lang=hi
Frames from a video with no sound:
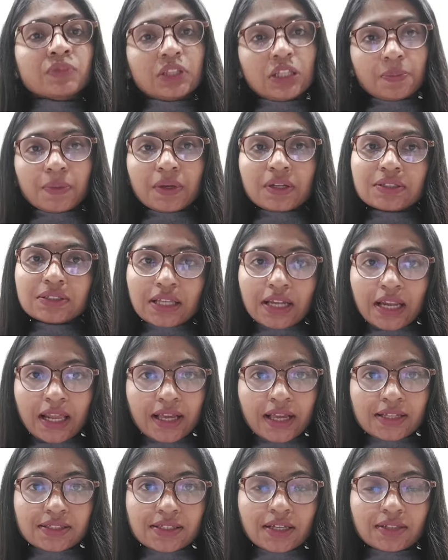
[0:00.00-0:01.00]
दीपक
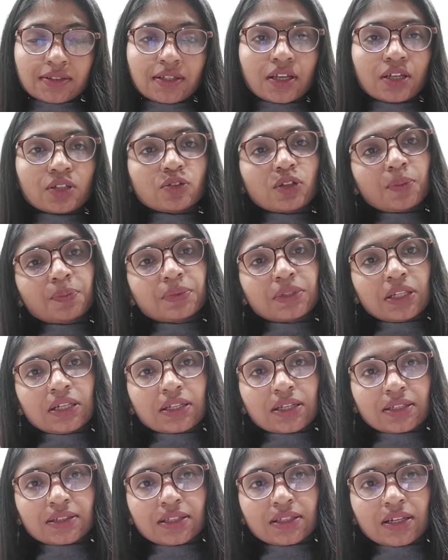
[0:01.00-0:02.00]
जलाया जाता है तो आप तिल
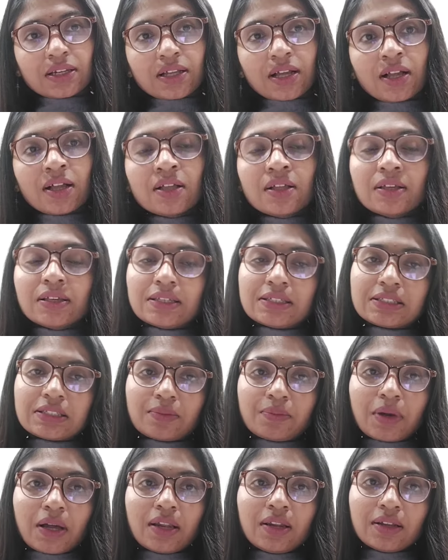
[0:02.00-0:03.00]
के तेल का
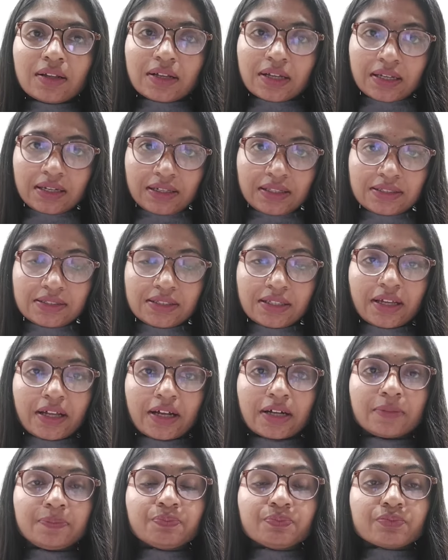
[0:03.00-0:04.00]
इस्तेमाल कर
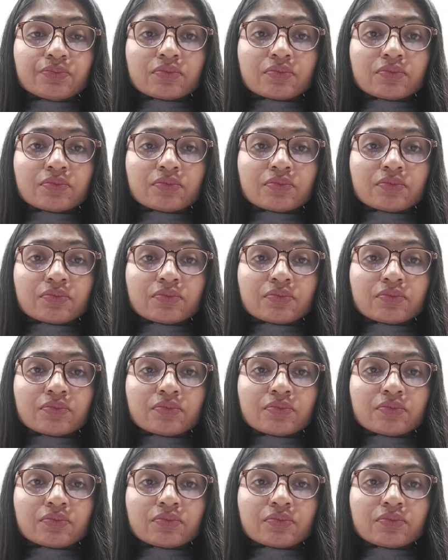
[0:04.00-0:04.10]
लीजिएगा